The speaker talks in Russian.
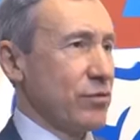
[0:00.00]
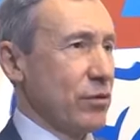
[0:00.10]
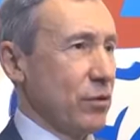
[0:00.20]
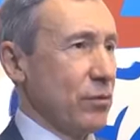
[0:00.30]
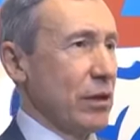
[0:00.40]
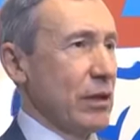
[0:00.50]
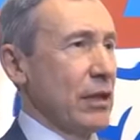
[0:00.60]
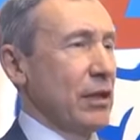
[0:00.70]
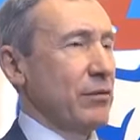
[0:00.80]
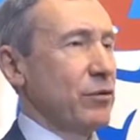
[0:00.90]
звеном,
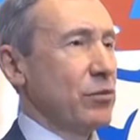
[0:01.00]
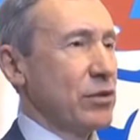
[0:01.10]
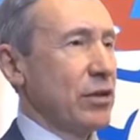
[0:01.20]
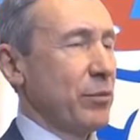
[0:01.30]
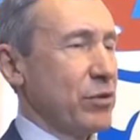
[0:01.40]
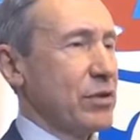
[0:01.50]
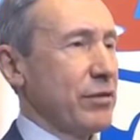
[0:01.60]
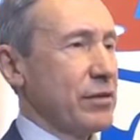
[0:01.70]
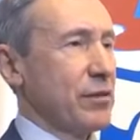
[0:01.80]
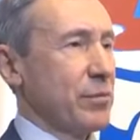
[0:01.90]
в том числе и на
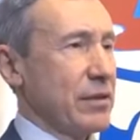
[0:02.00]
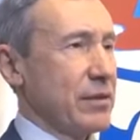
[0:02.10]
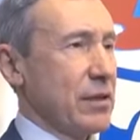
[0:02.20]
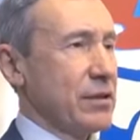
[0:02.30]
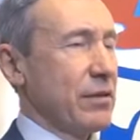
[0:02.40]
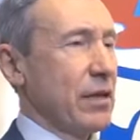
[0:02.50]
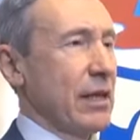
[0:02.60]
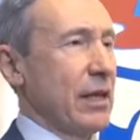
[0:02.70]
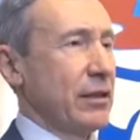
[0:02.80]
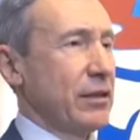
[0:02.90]
постсоветском пространстве,
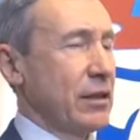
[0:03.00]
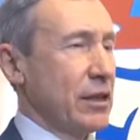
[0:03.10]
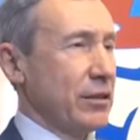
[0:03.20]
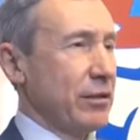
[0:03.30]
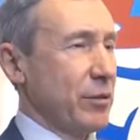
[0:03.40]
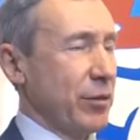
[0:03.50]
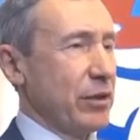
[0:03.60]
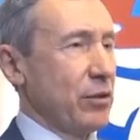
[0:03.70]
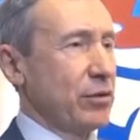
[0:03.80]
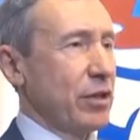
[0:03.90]
это накладывает
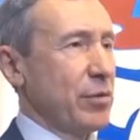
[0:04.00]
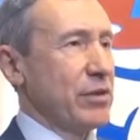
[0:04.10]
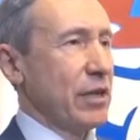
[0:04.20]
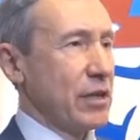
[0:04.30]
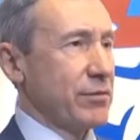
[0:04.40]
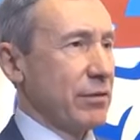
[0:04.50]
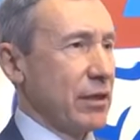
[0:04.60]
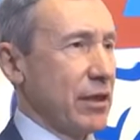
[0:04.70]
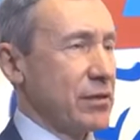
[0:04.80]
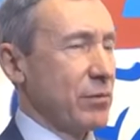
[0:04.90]
определенные обязательства на
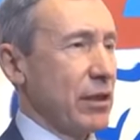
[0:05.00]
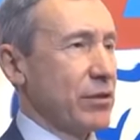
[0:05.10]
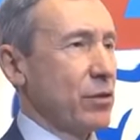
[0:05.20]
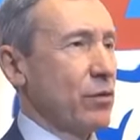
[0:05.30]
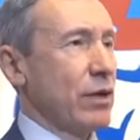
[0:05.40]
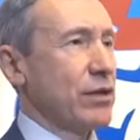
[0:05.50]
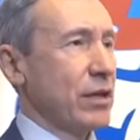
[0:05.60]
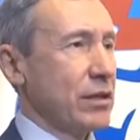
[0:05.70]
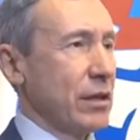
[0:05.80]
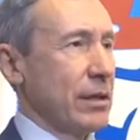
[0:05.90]
нас. Мы должны
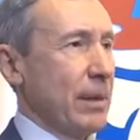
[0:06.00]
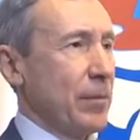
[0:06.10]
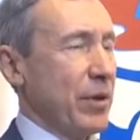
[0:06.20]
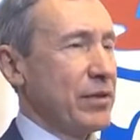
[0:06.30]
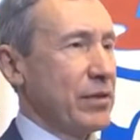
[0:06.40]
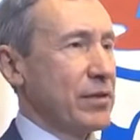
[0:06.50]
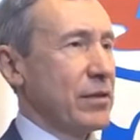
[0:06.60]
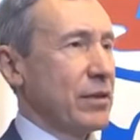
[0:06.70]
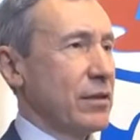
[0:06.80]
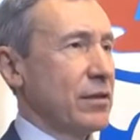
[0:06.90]
уважать
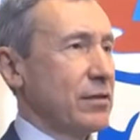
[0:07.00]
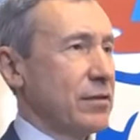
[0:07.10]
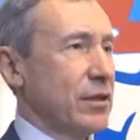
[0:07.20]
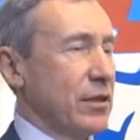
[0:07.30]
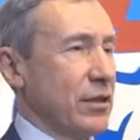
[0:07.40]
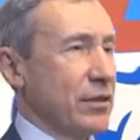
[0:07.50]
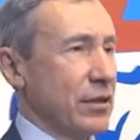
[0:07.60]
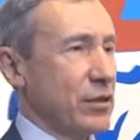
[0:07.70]
позиции тех или иных